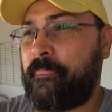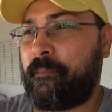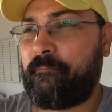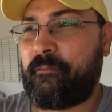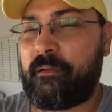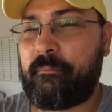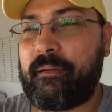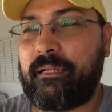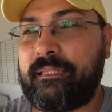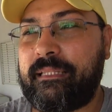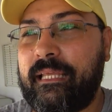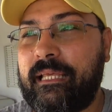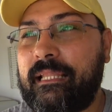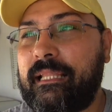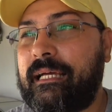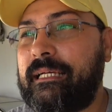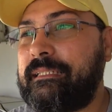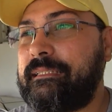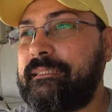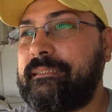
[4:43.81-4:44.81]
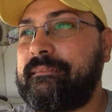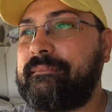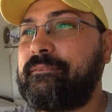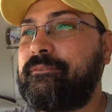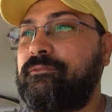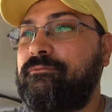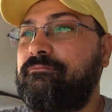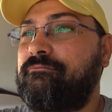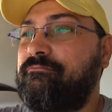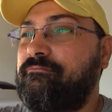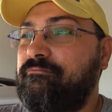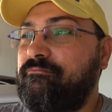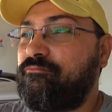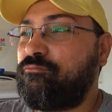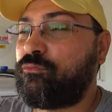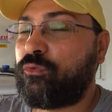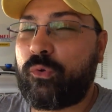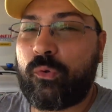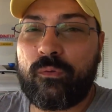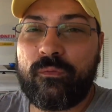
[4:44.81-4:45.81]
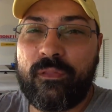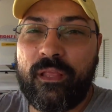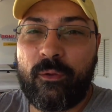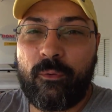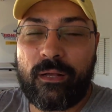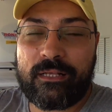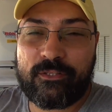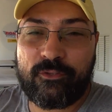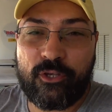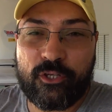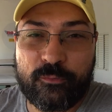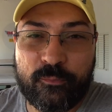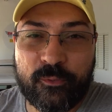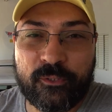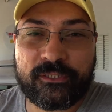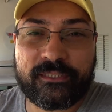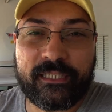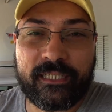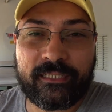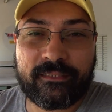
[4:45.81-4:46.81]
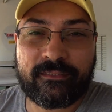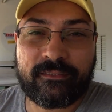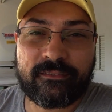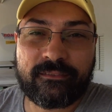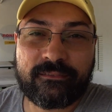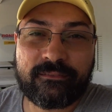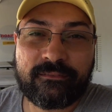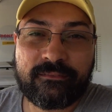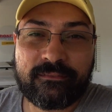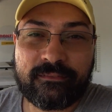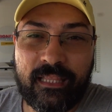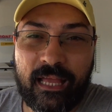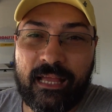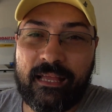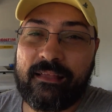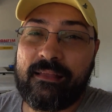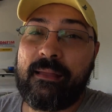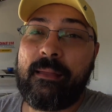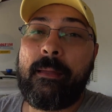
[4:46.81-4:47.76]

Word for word: Vai bater lá em, em quase 2%, tá?